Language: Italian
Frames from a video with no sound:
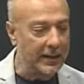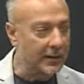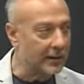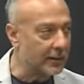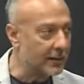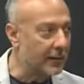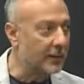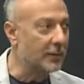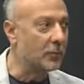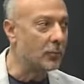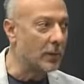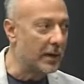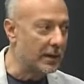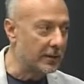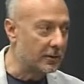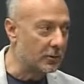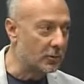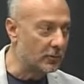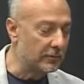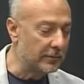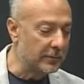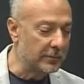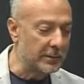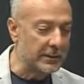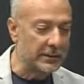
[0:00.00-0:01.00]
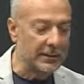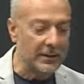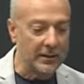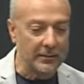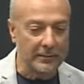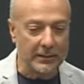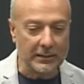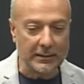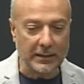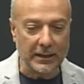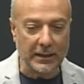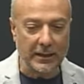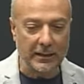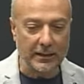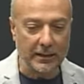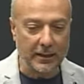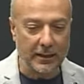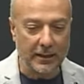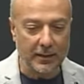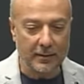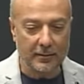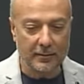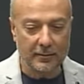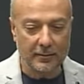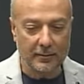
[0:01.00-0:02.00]
che riguardano ovviamente la
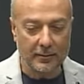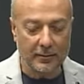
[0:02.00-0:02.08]
materia,